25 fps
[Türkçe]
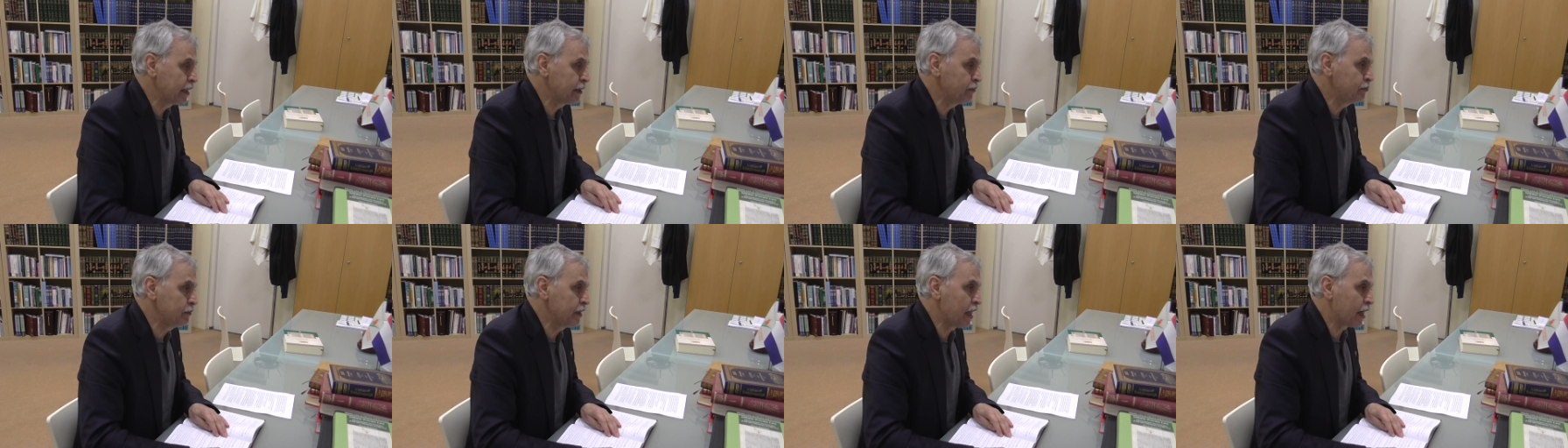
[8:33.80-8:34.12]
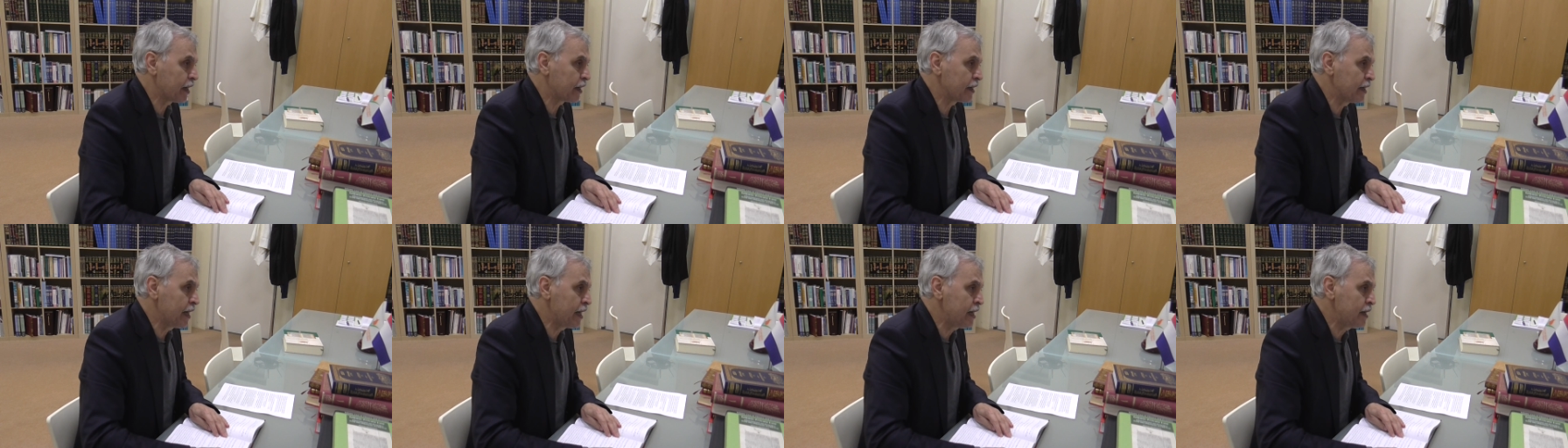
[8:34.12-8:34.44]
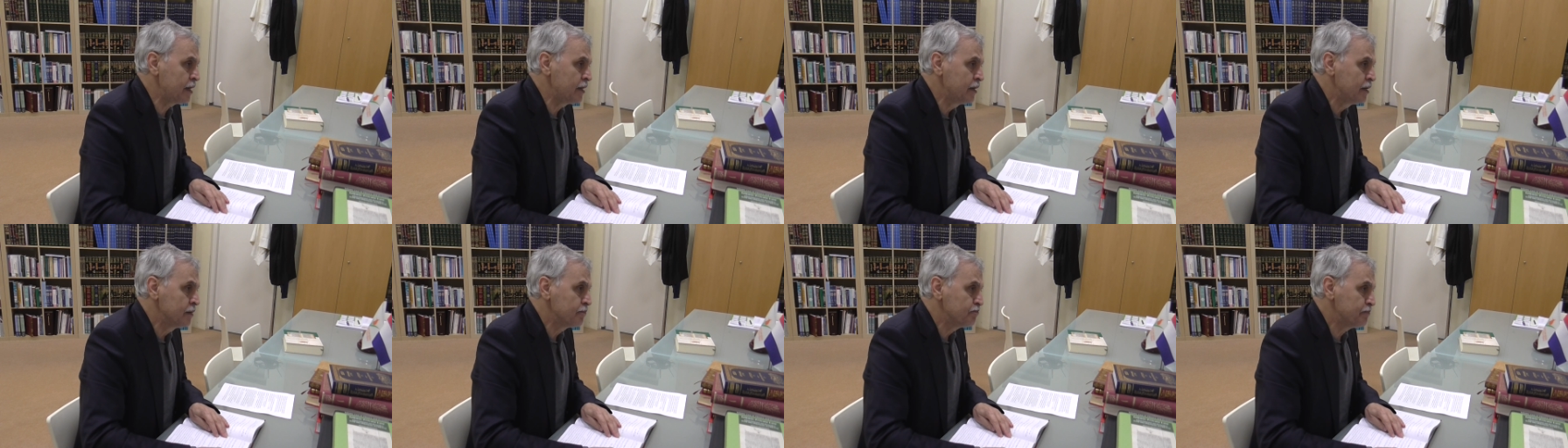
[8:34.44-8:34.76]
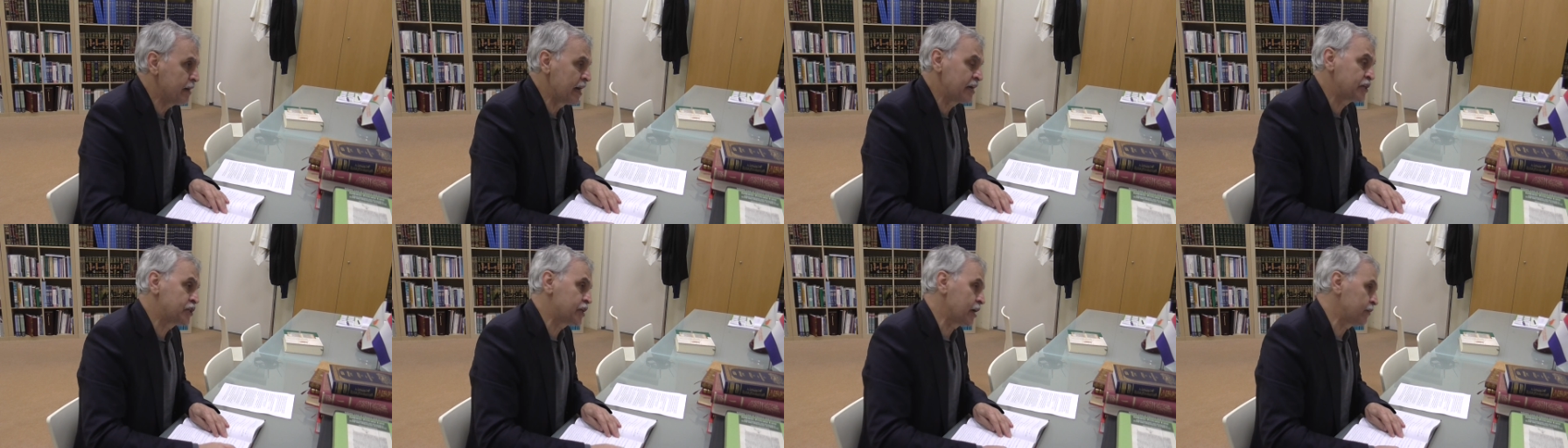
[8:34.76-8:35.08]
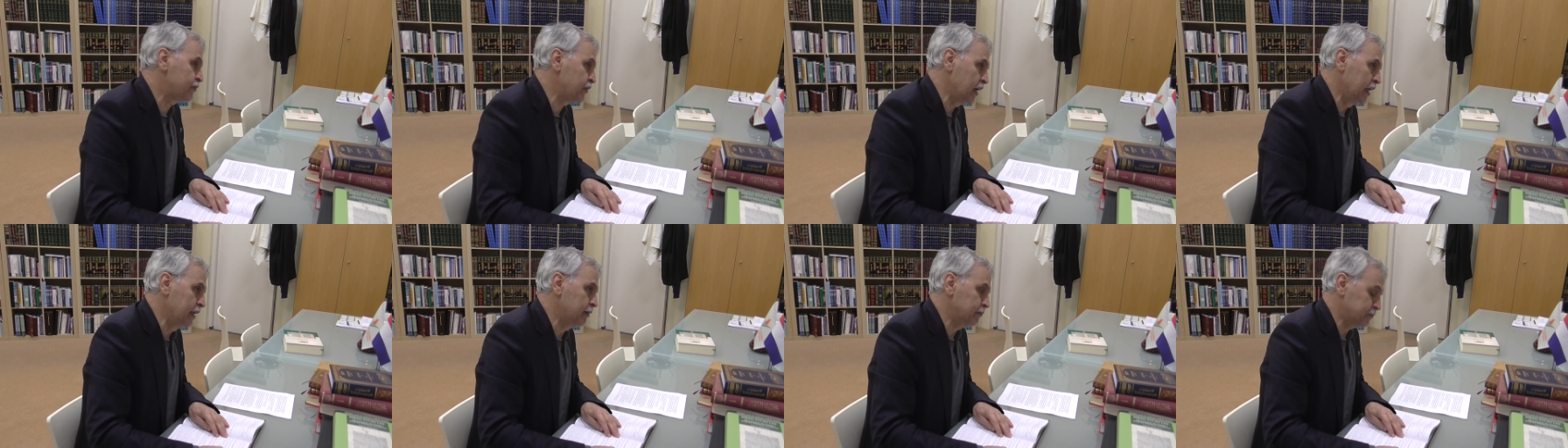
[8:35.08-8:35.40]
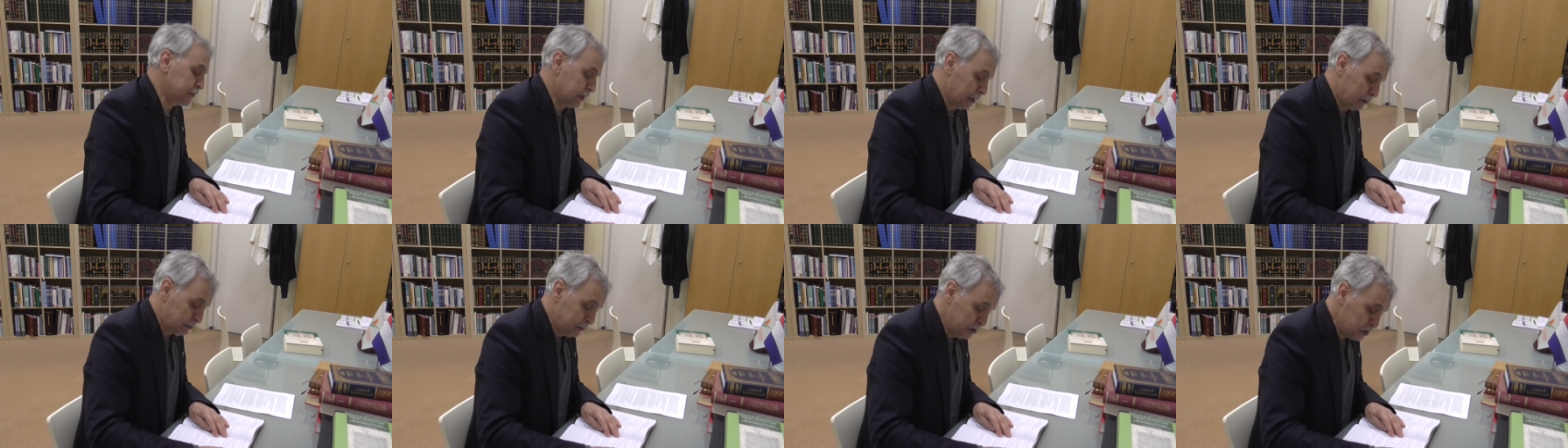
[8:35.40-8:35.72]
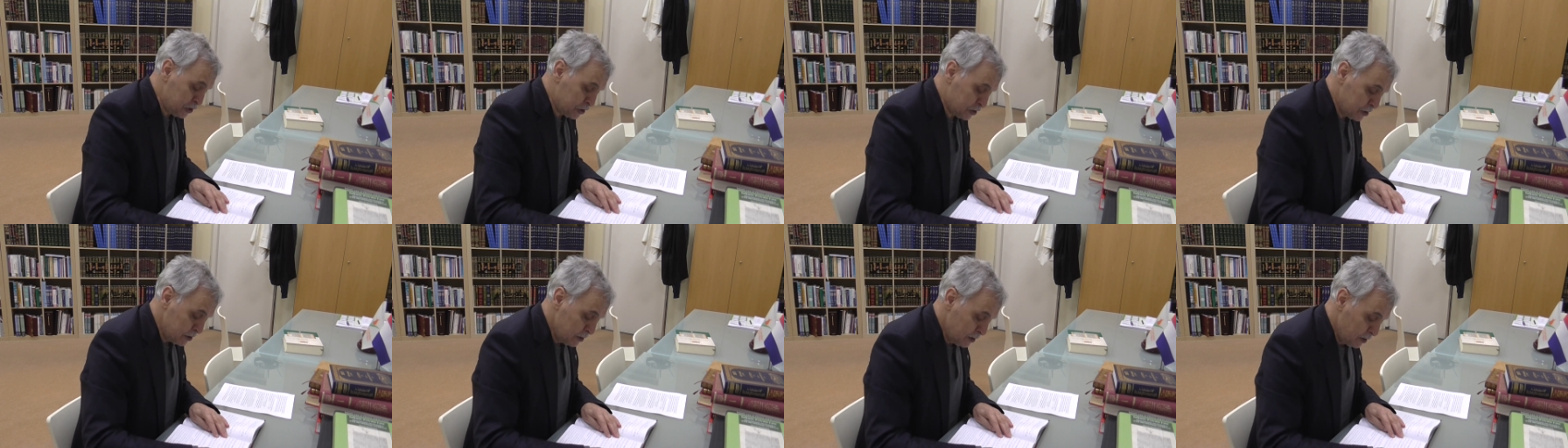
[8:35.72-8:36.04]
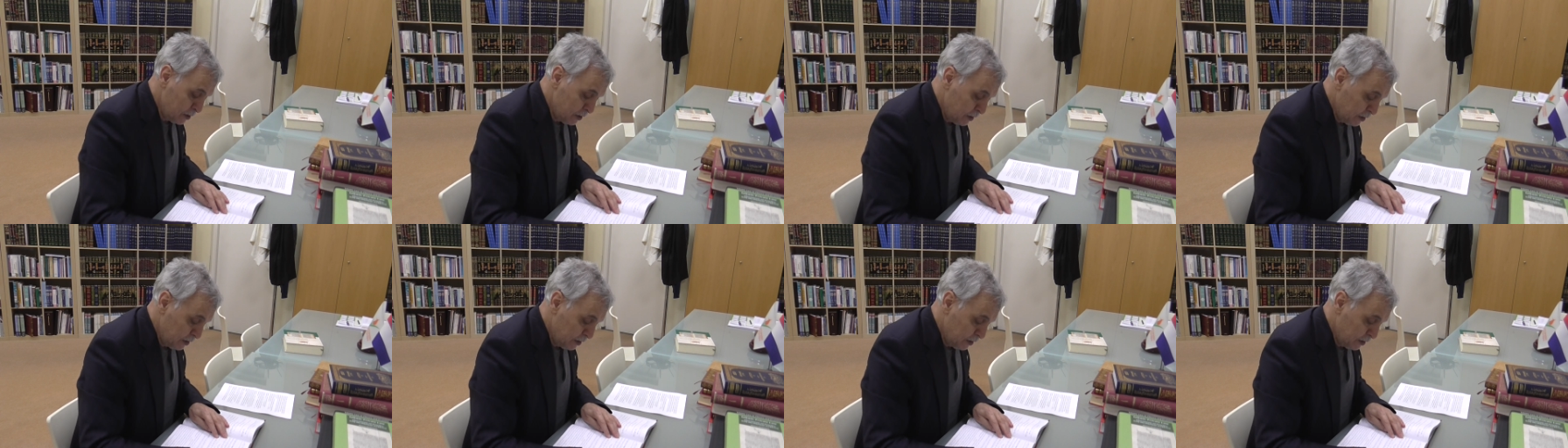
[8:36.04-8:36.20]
hanımlarına ben kefilim demiş.